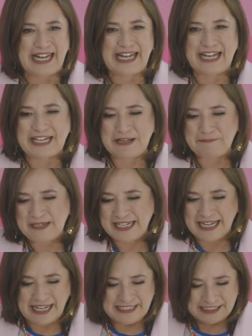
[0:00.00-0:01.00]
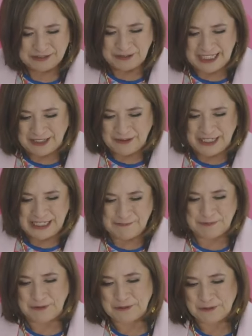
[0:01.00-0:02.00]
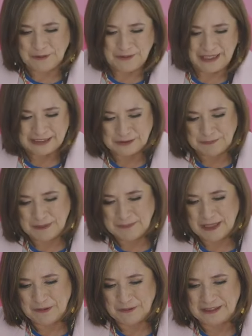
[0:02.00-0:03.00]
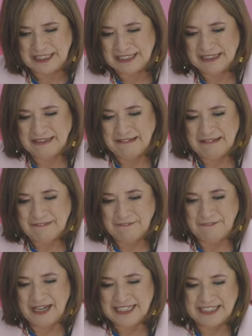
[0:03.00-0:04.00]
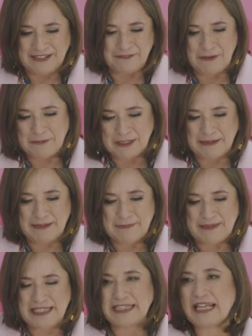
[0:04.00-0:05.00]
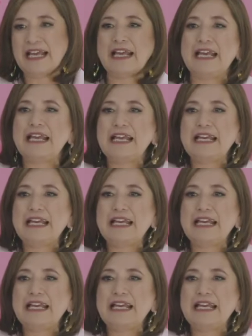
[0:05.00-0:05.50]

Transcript: a la réplica y ojalá pronto la Suprema Corte falle favorablemente.